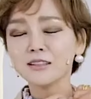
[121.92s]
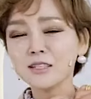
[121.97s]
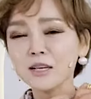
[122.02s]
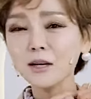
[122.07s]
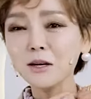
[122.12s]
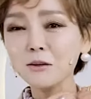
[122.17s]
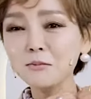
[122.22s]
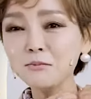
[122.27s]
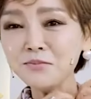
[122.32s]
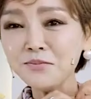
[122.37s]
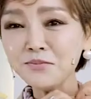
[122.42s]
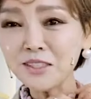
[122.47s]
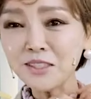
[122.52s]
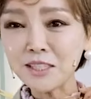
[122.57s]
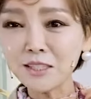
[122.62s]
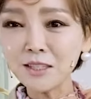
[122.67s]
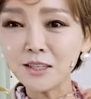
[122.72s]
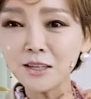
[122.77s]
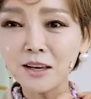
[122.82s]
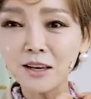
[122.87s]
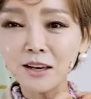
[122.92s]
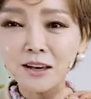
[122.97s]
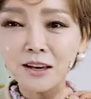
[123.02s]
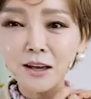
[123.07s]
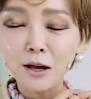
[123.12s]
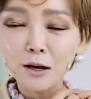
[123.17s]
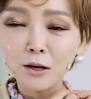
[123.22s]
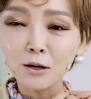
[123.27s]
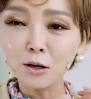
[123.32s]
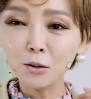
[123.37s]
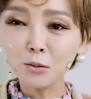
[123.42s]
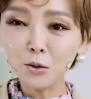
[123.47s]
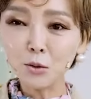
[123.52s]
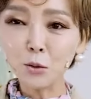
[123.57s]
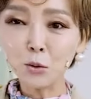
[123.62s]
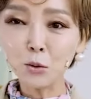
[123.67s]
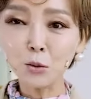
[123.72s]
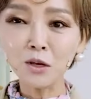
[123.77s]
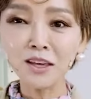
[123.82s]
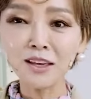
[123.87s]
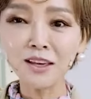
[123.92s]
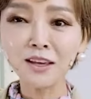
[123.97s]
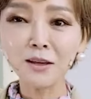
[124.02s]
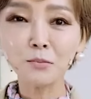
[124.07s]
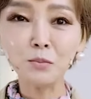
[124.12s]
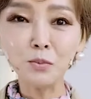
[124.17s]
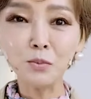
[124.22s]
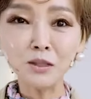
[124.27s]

참 신기해. 그러면 이렇게